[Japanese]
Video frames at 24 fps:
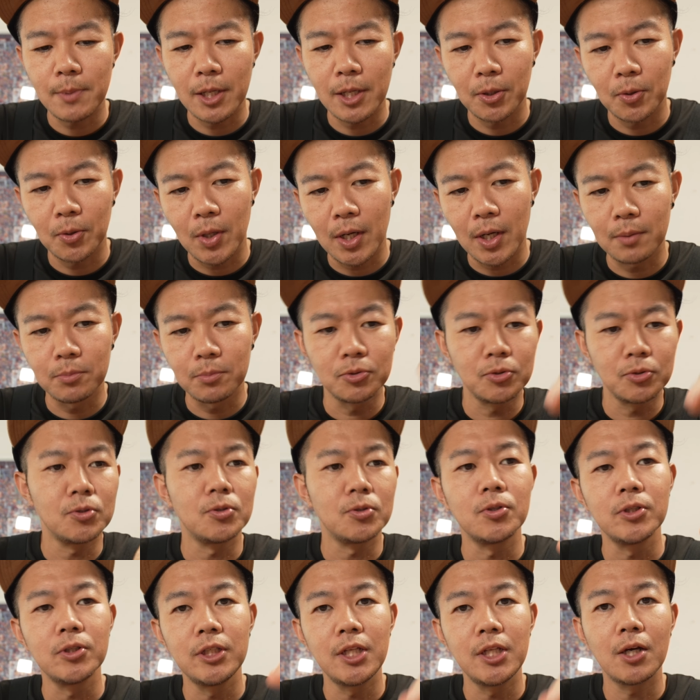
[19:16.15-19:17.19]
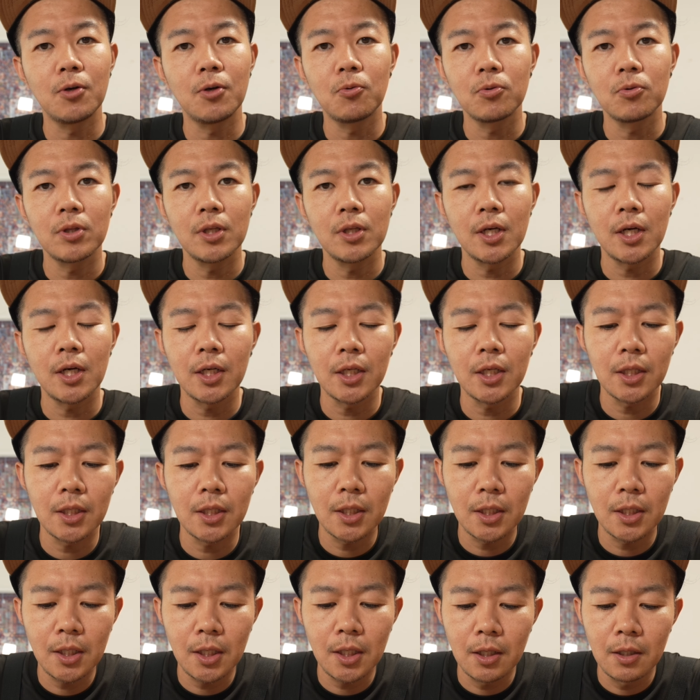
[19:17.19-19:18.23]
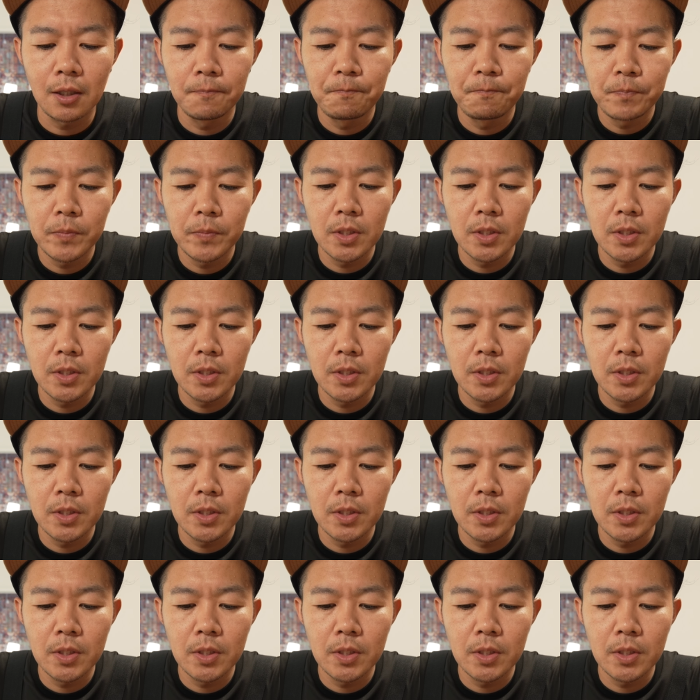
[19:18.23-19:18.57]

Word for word: 枚のハムを入れ込んであげたら